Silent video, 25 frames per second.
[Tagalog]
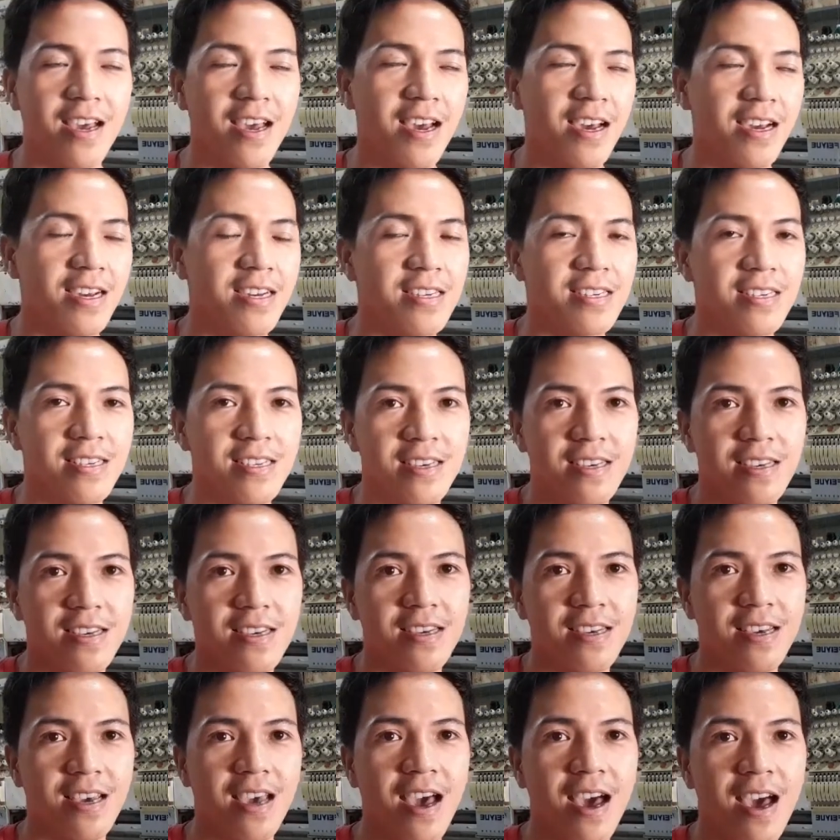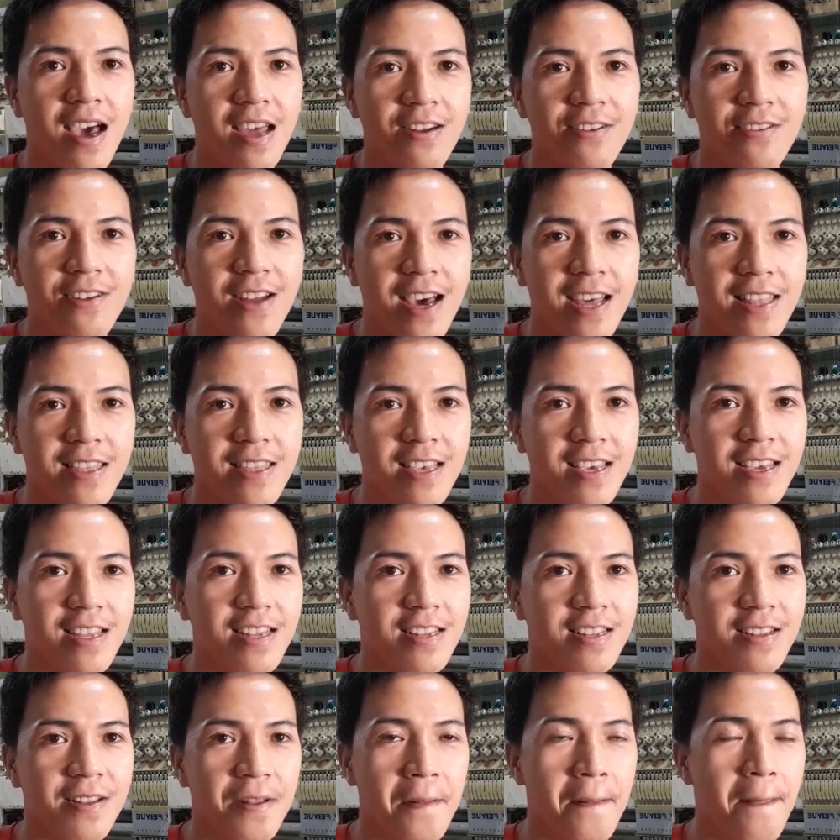Ang uh, ano
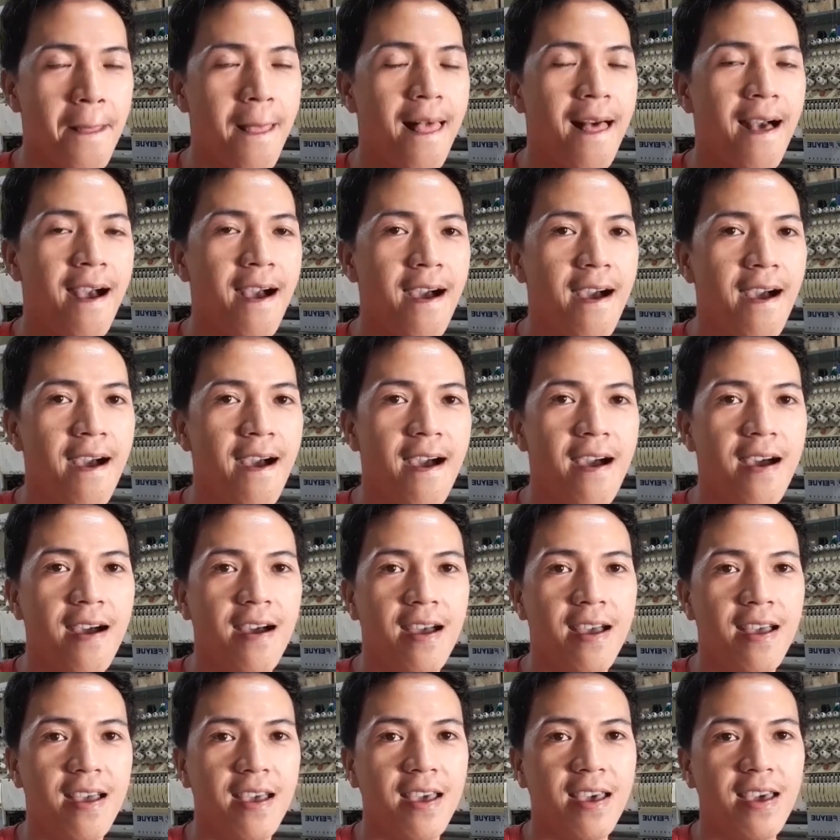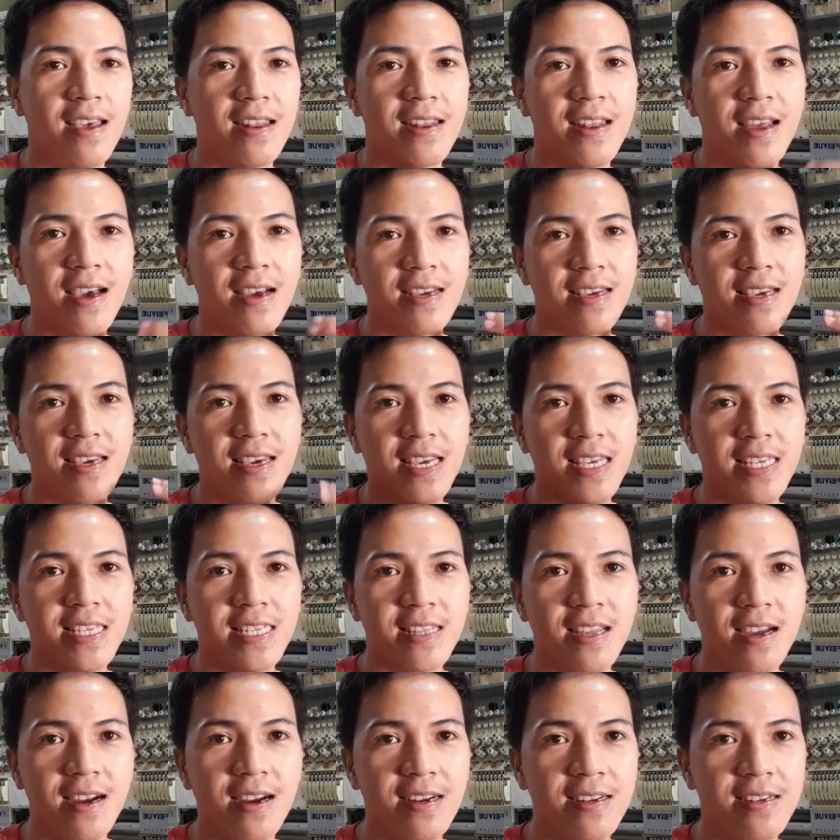natin, uh, ah, nag
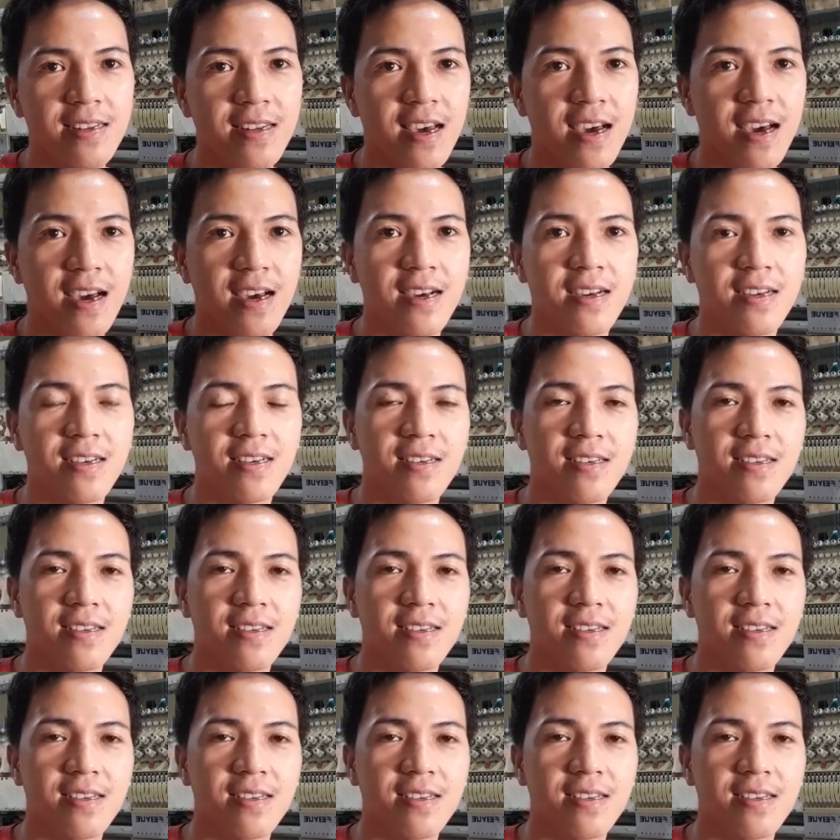start ng